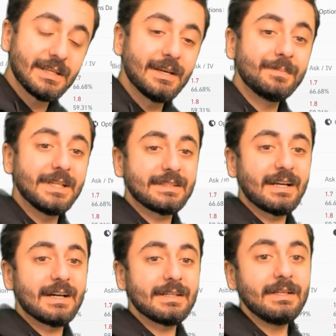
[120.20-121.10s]

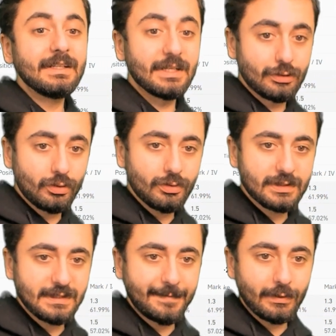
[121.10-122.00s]
miktarı yazıyoruz
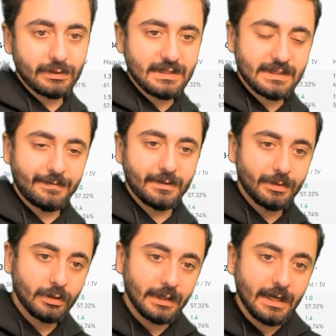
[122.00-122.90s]
0.01
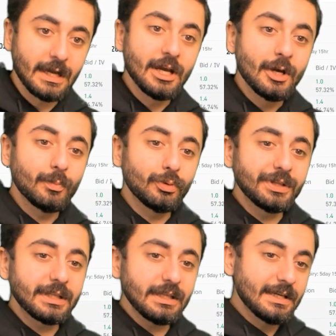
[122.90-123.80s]
olarak.
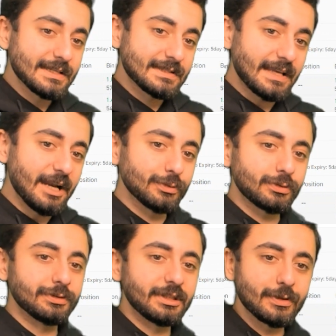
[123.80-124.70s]
Buradaki sell butonuna
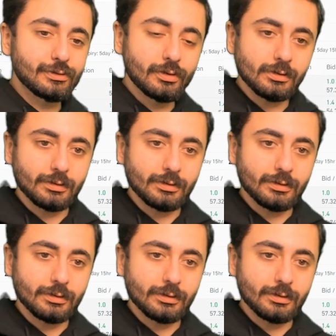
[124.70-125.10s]
basıyoruz.